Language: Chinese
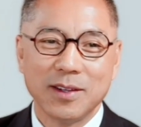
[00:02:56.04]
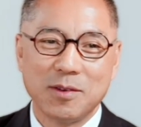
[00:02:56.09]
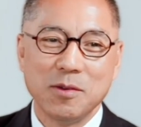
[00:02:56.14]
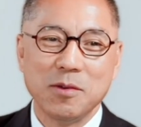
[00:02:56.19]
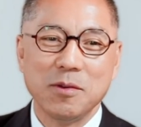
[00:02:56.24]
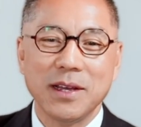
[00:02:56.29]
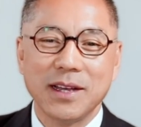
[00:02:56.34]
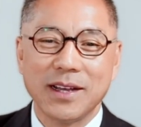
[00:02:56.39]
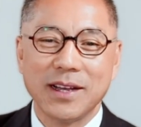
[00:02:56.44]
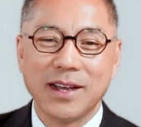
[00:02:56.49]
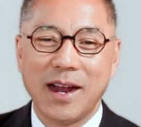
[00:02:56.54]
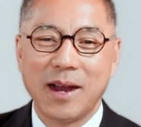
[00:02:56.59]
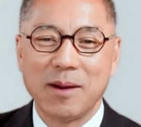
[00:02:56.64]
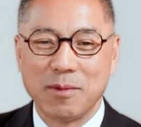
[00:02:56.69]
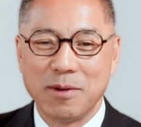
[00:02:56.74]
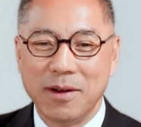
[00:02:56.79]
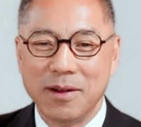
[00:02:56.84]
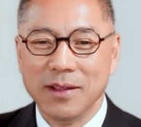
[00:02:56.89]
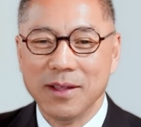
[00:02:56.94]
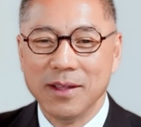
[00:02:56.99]
工会干
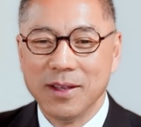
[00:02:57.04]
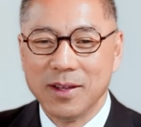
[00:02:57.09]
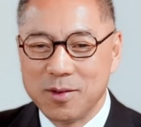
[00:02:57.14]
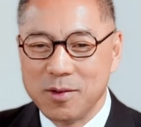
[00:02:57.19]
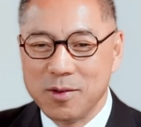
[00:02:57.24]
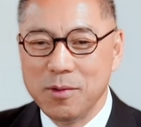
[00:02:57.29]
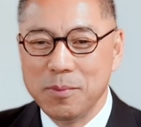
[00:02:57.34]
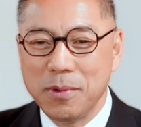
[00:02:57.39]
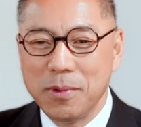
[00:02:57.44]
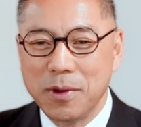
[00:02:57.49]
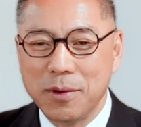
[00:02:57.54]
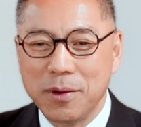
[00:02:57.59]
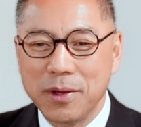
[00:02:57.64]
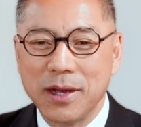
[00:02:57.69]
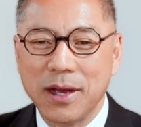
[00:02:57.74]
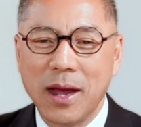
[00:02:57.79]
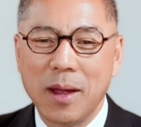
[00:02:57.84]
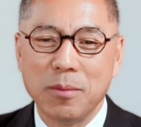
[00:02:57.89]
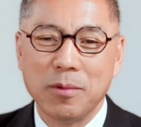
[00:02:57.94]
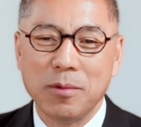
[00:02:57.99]
部，工会
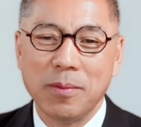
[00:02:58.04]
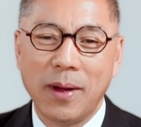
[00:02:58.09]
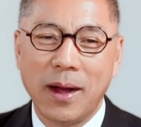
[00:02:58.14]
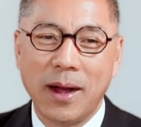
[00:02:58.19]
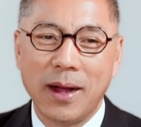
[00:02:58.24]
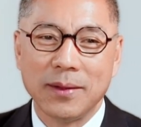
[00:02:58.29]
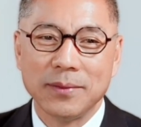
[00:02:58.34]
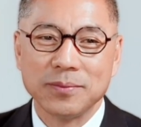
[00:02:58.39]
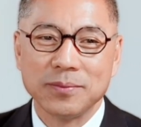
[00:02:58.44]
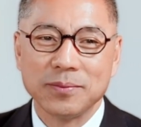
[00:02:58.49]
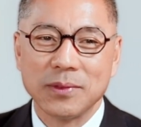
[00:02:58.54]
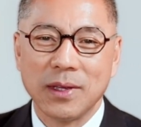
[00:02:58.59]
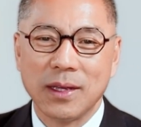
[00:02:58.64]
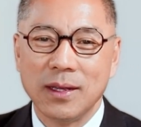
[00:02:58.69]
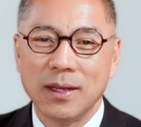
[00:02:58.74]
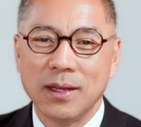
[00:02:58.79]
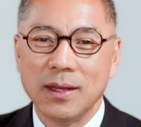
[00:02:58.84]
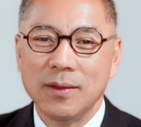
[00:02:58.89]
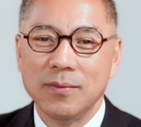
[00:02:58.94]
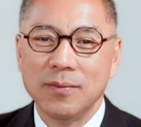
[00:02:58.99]
干部吧，
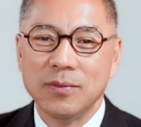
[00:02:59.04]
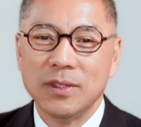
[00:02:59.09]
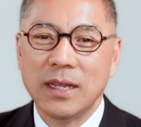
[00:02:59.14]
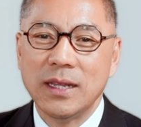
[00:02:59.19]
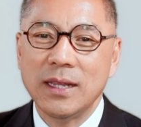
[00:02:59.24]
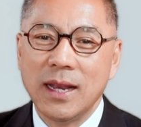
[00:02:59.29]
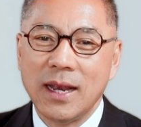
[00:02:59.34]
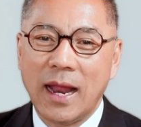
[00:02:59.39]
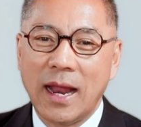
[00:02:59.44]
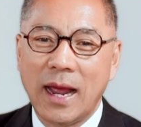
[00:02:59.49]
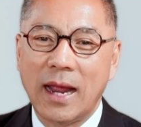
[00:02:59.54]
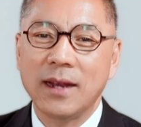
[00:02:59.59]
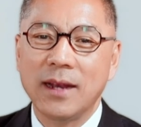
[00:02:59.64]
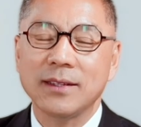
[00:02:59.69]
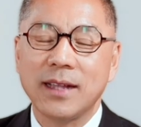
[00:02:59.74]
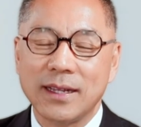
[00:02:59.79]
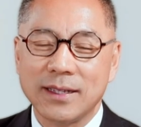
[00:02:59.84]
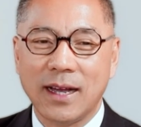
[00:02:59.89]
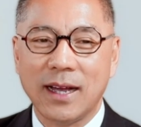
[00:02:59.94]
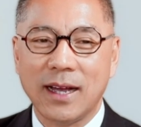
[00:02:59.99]
人家来了，
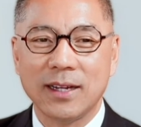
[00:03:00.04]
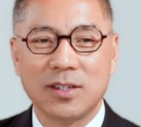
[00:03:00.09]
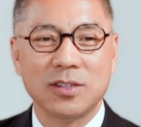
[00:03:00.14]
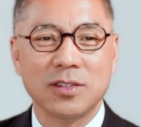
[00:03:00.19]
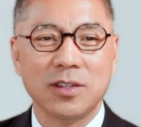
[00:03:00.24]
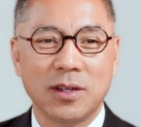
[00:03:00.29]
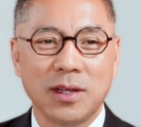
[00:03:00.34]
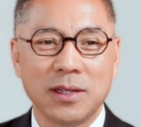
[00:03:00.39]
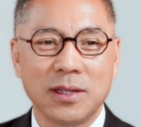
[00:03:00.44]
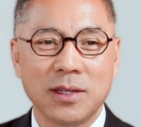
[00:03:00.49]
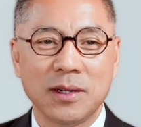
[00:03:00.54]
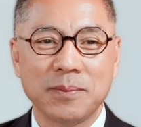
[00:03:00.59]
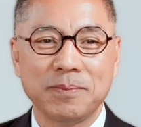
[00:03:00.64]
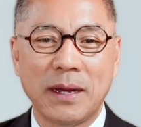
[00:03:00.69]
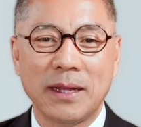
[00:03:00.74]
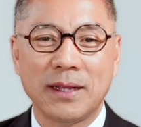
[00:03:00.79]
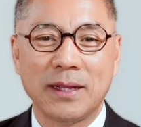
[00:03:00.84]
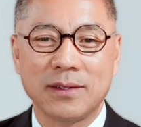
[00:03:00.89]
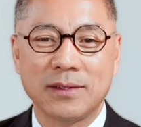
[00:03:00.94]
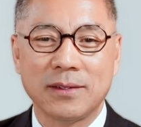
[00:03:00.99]
大家还知道他能
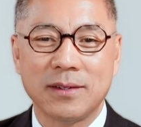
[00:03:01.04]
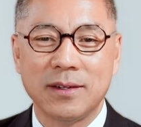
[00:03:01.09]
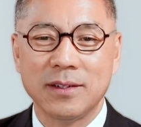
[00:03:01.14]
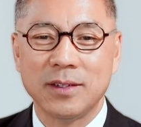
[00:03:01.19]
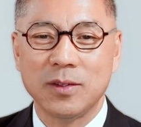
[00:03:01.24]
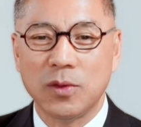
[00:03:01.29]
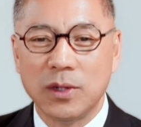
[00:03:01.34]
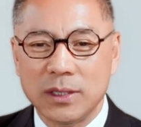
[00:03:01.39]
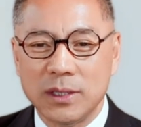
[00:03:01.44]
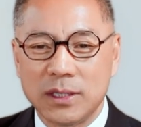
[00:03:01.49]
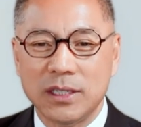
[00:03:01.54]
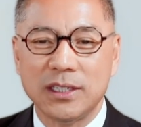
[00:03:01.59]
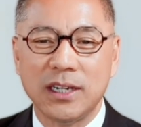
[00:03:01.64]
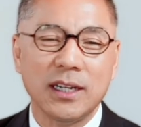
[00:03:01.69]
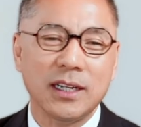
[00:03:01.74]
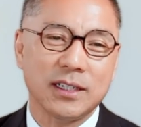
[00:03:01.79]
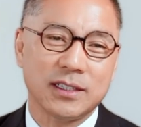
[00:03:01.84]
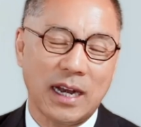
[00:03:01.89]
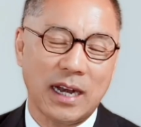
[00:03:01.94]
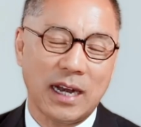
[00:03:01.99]
办点事儿。你王岐山
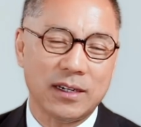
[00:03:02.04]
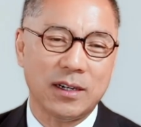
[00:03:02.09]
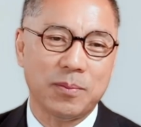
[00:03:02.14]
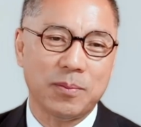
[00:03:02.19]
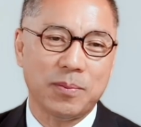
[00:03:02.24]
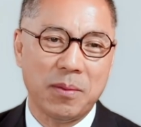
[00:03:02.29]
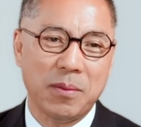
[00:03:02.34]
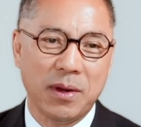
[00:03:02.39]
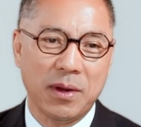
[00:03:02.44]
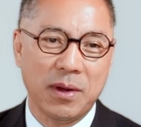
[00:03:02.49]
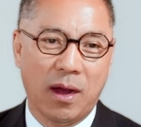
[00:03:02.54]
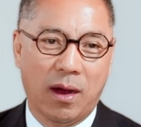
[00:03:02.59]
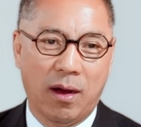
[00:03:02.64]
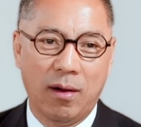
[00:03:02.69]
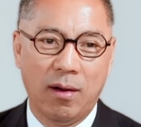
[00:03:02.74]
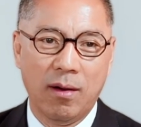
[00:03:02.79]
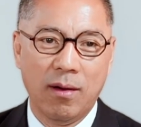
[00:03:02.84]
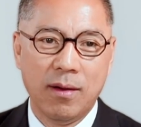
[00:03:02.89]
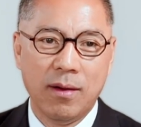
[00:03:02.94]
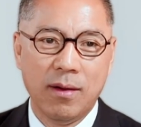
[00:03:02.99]
那啥事儿办不了，
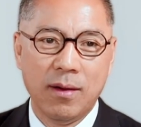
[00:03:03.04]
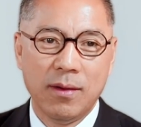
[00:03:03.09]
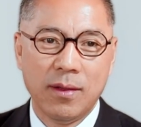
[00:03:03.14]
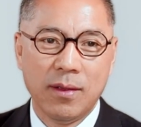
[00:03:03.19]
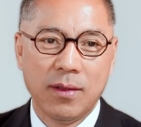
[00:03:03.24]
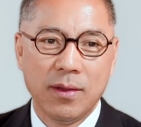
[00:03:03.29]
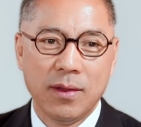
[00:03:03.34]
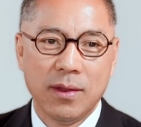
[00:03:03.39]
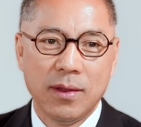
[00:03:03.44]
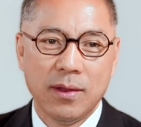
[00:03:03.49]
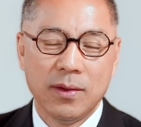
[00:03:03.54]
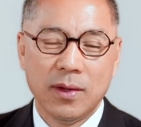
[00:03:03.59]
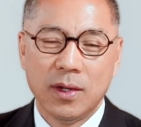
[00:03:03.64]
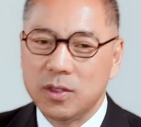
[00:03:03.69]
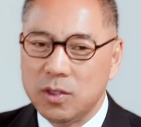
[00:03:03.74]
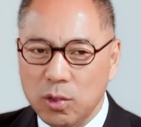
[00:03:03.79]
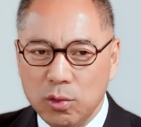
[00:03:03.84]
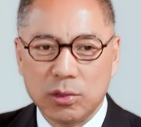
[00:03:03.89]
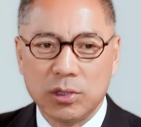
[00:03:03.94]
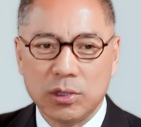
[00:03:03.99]
啊，
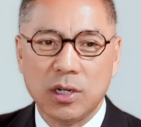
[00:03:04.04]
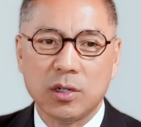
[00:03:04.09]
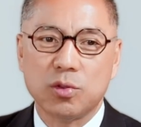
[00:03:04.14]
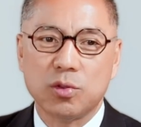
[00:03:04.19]
就是个